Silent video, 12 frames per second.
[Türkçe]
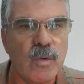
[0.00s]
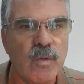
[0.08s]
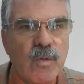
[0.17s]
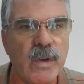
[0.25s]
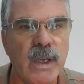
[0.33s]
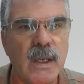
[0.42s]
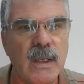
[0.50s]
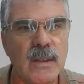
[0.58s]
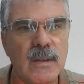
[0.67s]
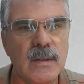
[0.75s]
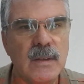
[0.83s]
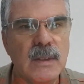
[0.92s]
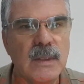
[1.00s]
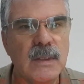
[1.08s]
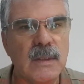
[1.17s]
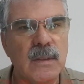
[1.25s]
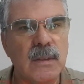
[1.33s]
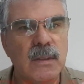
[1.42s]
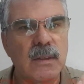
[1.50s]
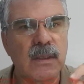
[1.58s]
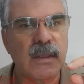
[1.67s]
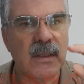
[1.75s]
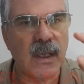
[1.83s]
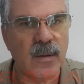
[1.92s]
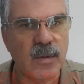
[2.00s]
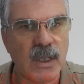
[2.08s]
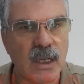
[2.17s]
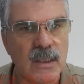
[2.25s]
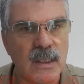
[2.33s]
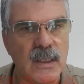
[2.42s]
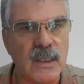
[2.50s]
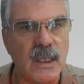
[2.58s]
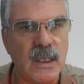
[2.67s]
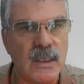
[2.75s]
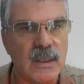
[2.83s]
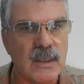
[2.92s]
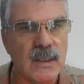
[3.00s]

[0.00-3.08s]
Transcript: ve sarımsakları da